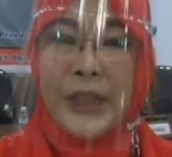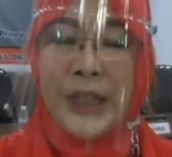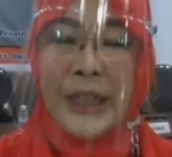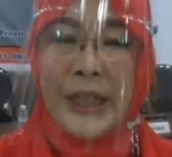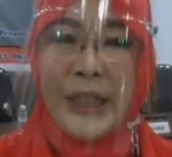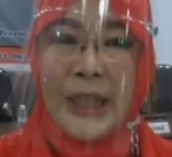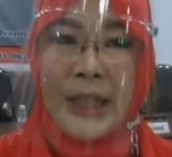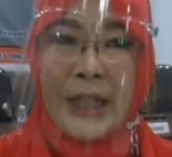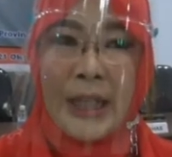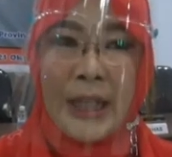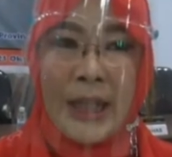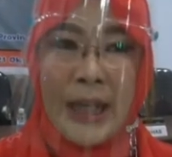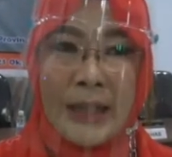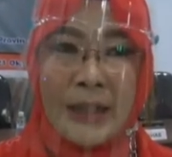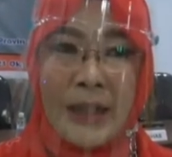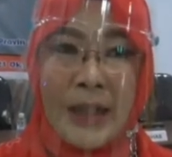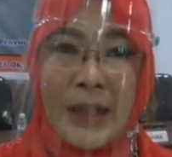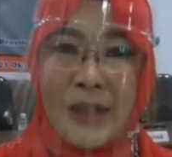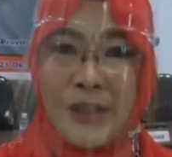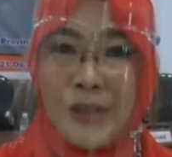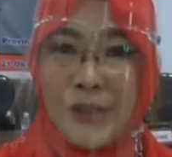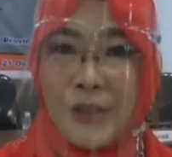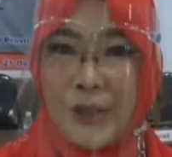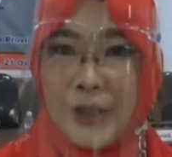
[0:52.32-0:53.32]
uh,
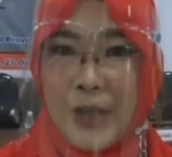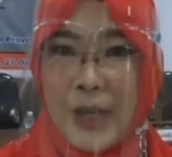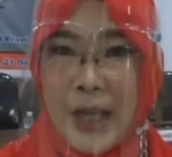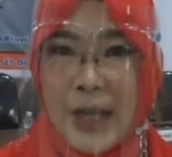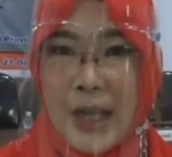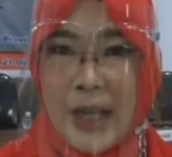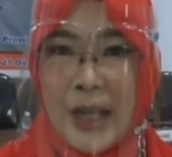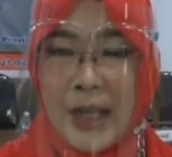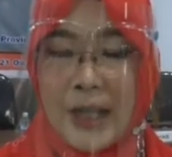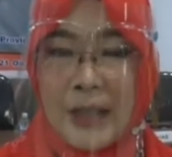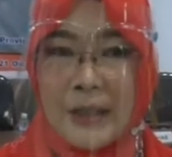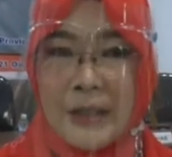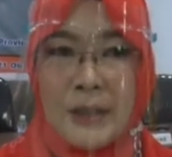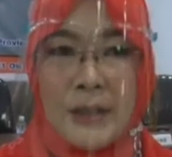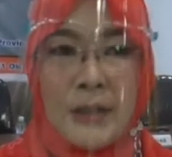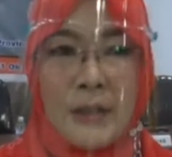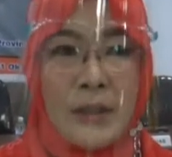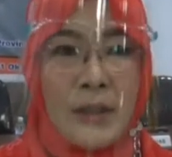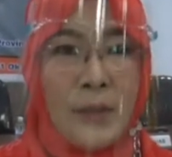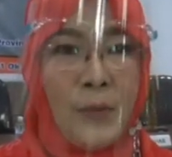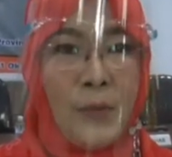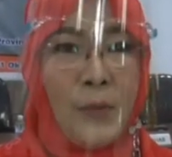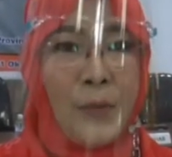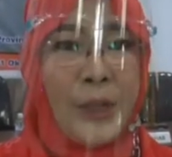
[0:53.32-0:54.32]
kontribusi tingkat
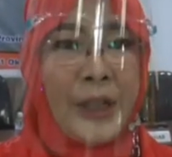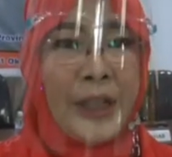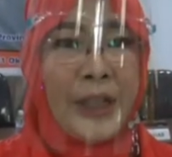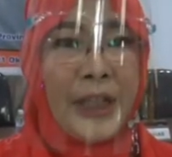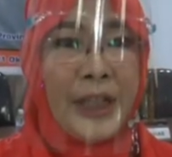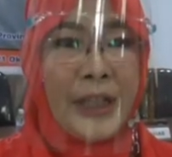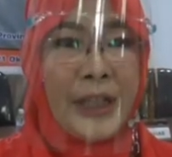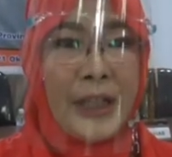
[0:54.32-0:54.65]
nasional.